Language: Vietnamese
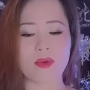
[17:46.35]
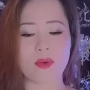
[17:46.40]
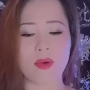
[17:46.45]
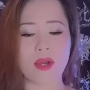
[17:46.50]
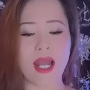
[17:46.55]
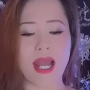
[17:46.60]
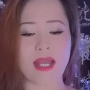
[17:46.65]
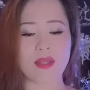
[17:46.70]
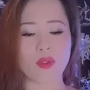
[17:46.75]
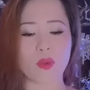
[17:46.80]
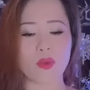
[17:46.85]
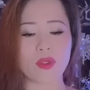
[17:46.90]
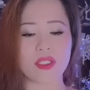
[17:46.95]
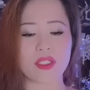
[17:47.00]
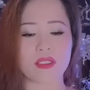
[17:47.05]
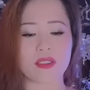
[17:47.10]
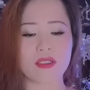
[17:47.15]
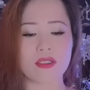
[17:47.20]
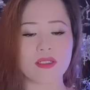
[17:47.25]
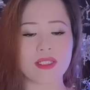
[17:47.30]
của hai thủ
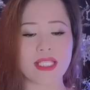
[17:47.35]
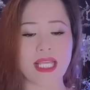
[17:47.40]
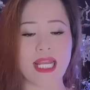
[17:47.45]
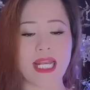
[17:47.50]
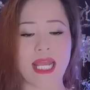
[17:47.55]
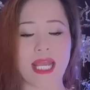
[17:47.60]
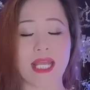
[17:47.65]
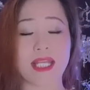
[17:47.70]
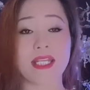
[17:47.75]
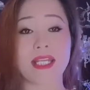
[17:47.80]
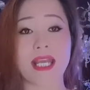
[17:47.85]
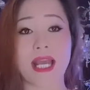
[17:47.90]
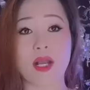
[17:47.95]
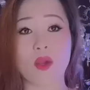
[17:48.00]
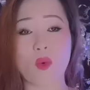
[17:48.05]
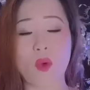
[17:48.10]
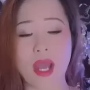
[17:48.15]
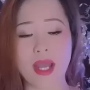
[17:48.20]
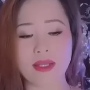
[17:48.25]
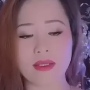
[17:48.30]
trưởng xé lẻ đi
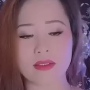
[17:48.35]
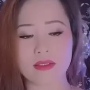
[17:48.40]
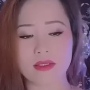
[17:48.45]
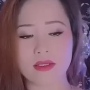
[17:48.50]
ăn quán.